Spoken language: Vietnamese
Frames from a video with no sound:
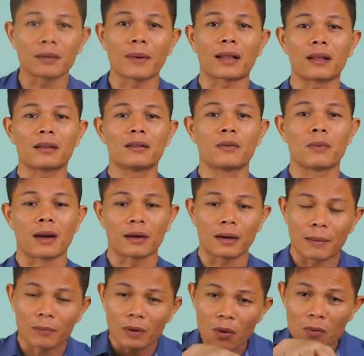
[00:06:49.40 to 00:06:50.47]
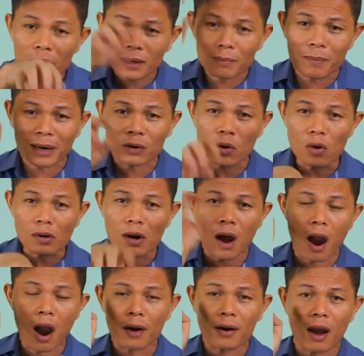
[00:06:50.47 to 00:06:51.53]
các bạn nhưng mà làm đúng cái bánh cuốn
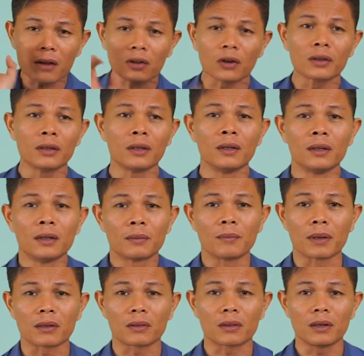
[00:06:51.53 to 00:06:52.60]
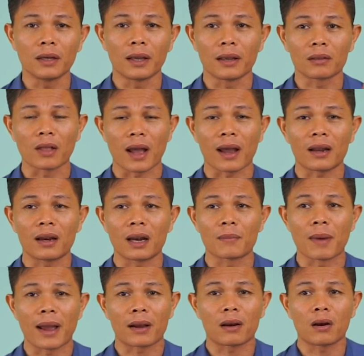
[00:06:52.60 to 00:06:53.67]
đó đó thôi mà cho tới hiện tại là
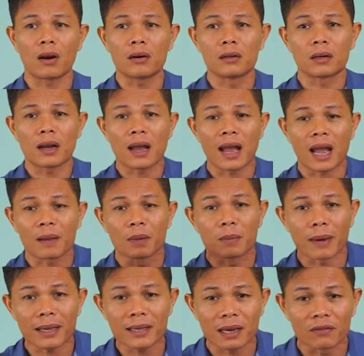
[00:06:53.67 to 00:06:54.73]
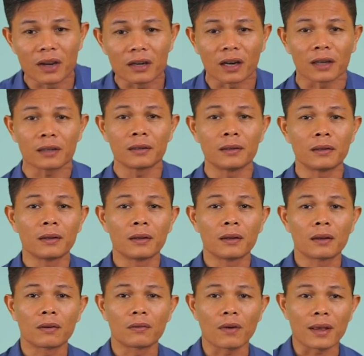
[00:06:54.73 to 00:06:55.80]
bạn có được hai mươi mấy nhân viên rồi
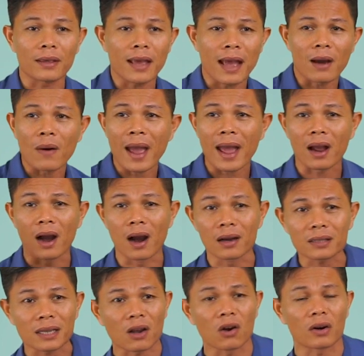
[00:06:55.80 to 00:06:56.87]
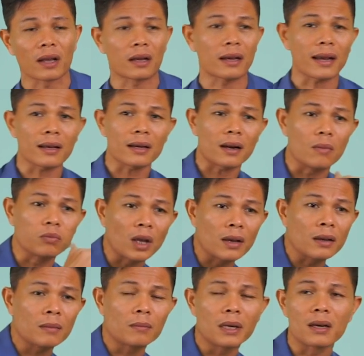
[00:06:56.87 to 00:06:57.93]
và giao hàng ở Sài Gòn này các cái công
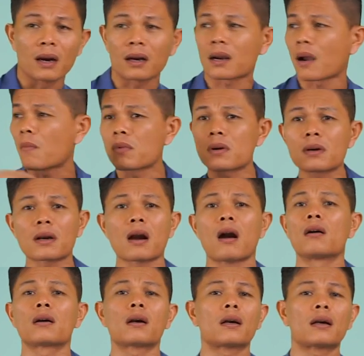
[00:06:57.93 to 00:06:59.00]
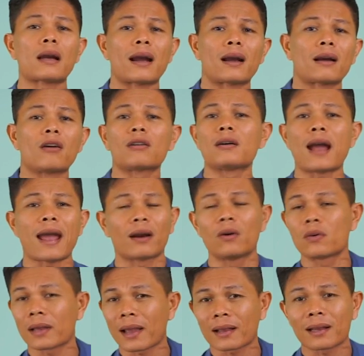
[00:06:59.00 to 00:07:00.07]
ty bây giờ không còn cần có cửa hàng
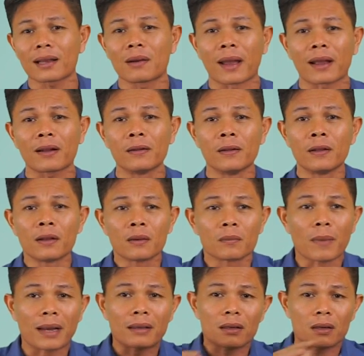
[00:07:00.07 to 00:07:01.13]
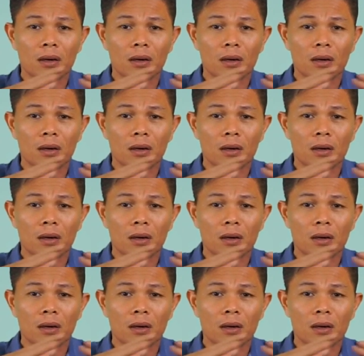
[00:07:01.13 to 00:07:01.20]
luôn các các các bạn bạn chỉ